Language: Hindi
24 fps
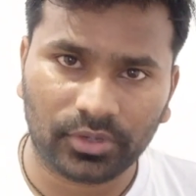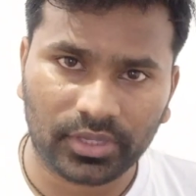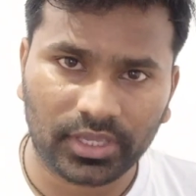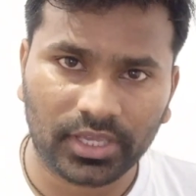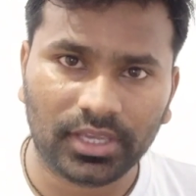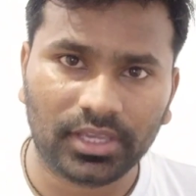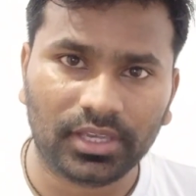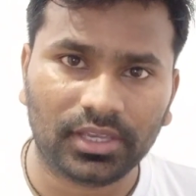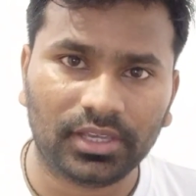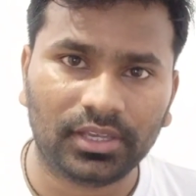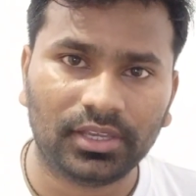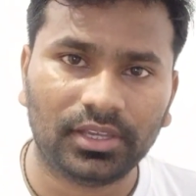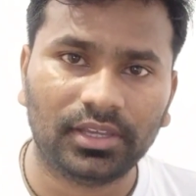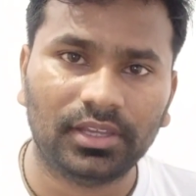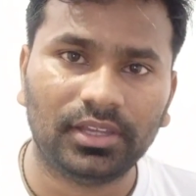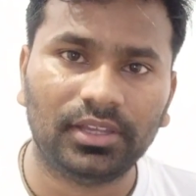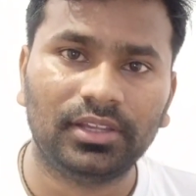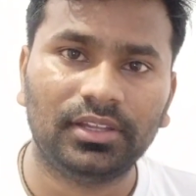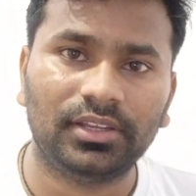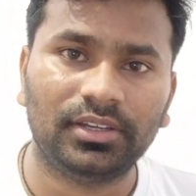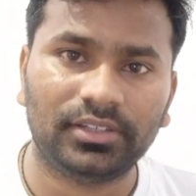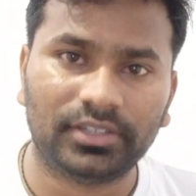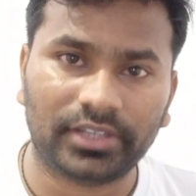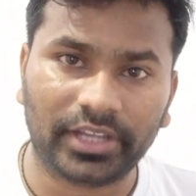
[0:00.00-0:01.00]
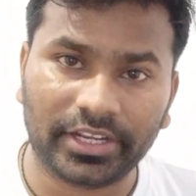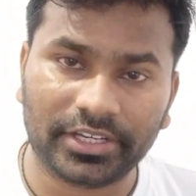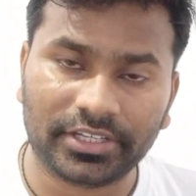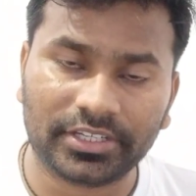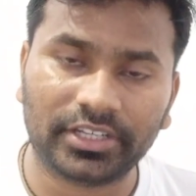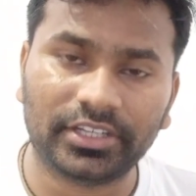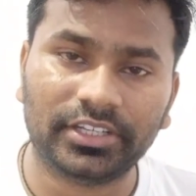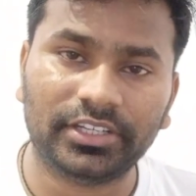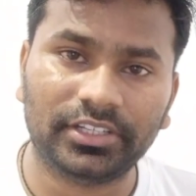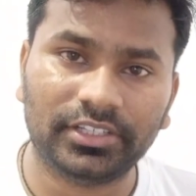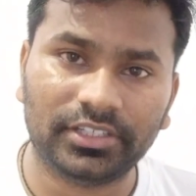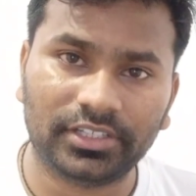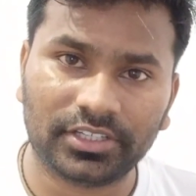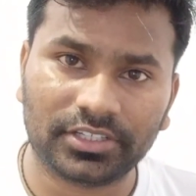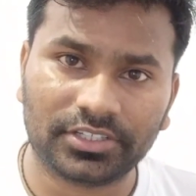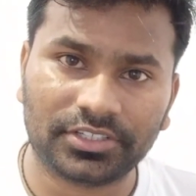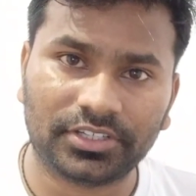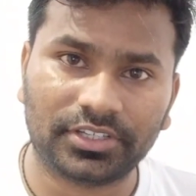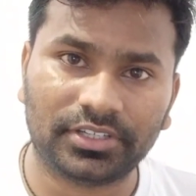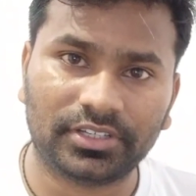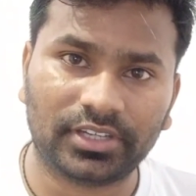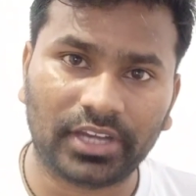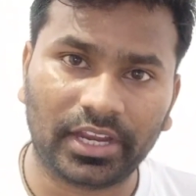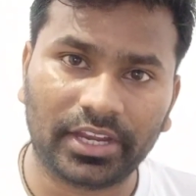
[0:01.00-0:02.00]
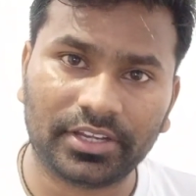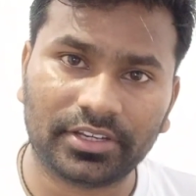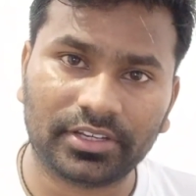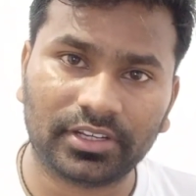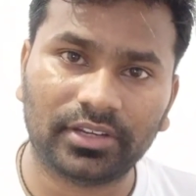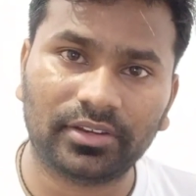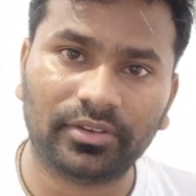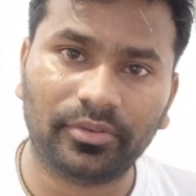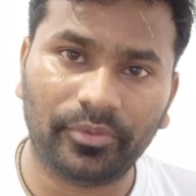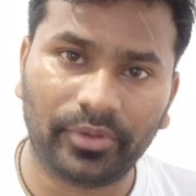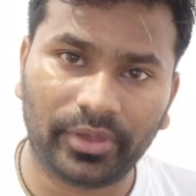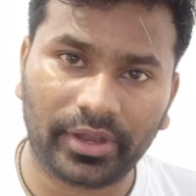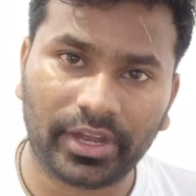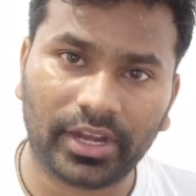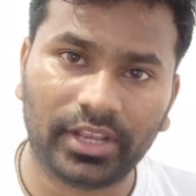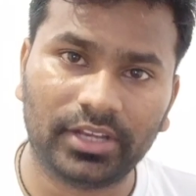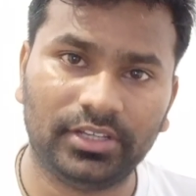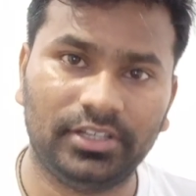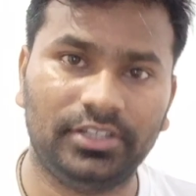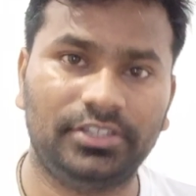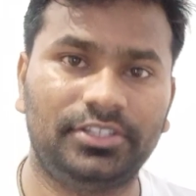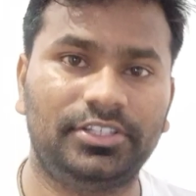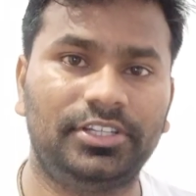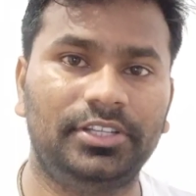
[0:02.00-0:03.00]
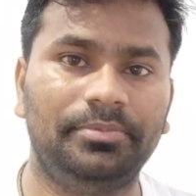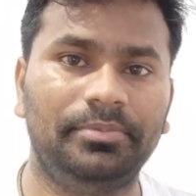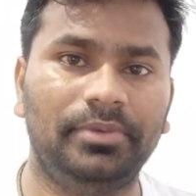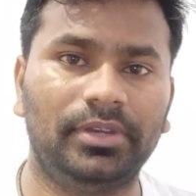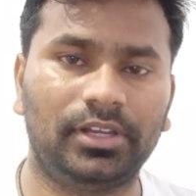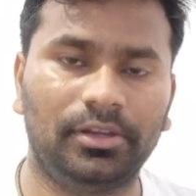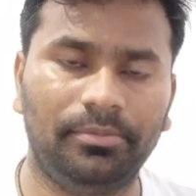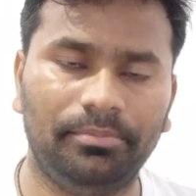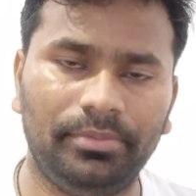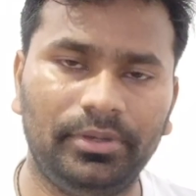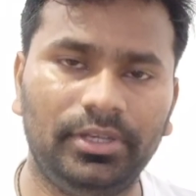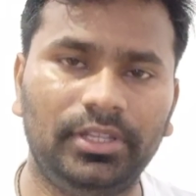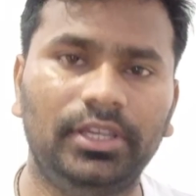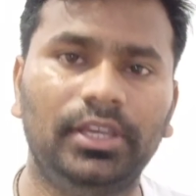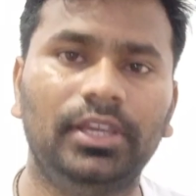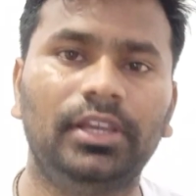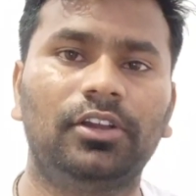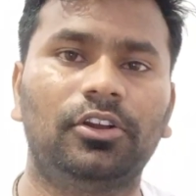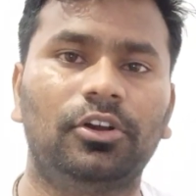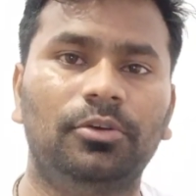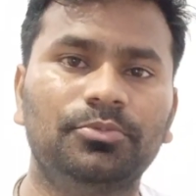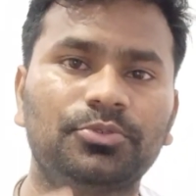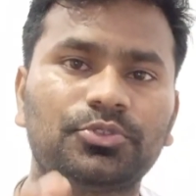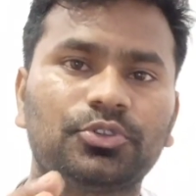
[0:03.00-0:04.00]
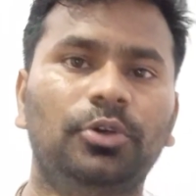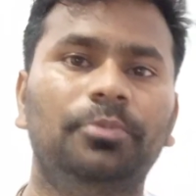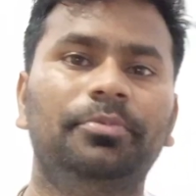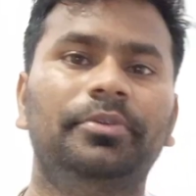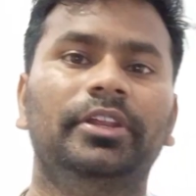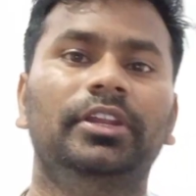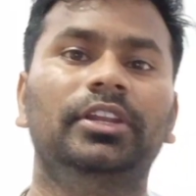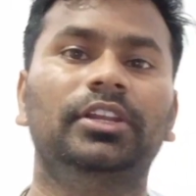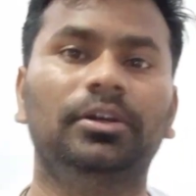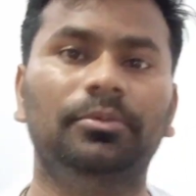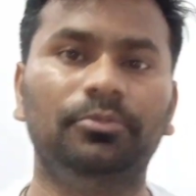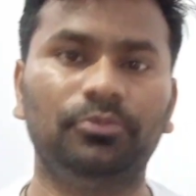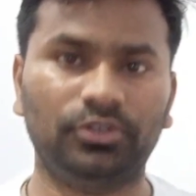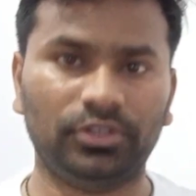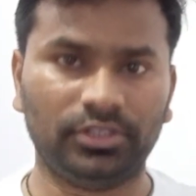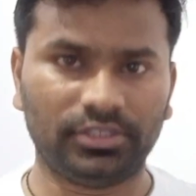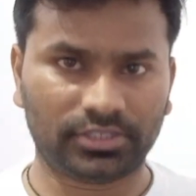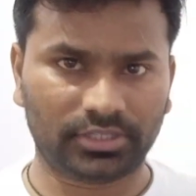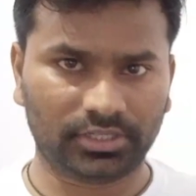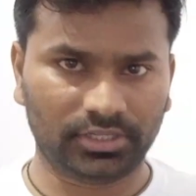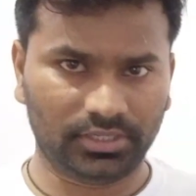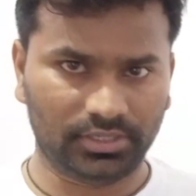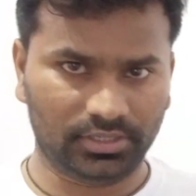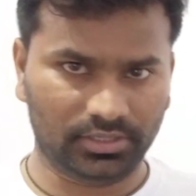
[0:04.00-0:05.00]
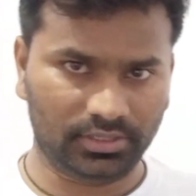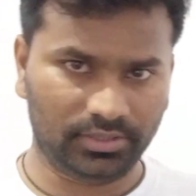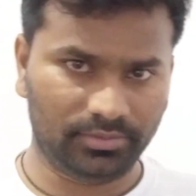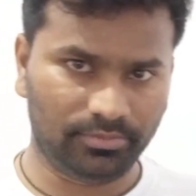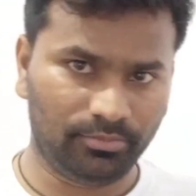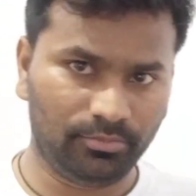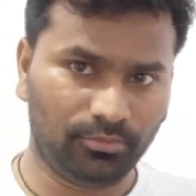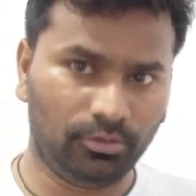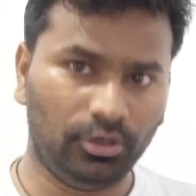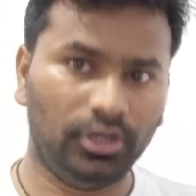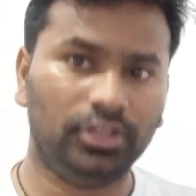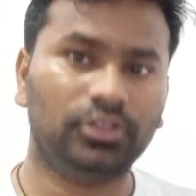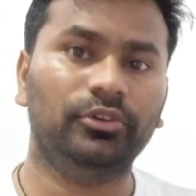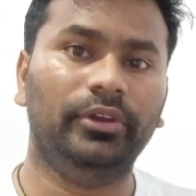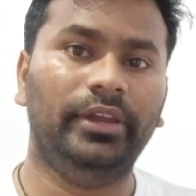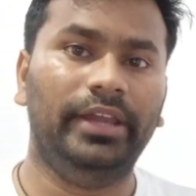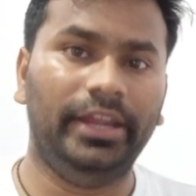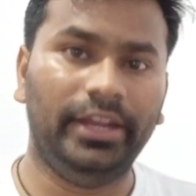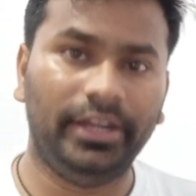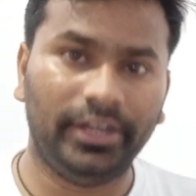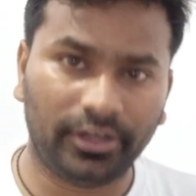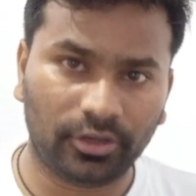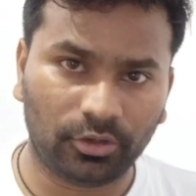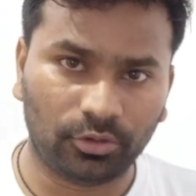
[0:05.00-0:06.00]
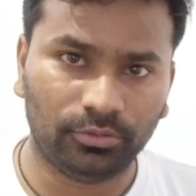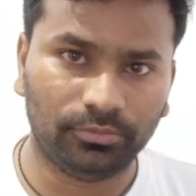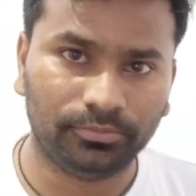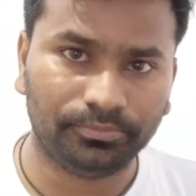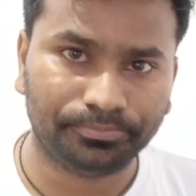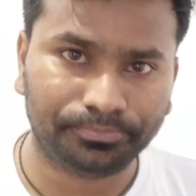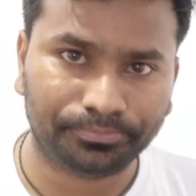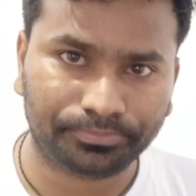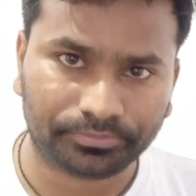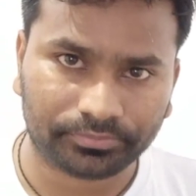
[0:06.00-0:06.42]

ओके टाइटन इंडस्ट टाइटन वेरना इंडस्ट्री में कंपनी है कॉमस्कोप टेलीकम्युनिकेशन बोले तो एंड्रो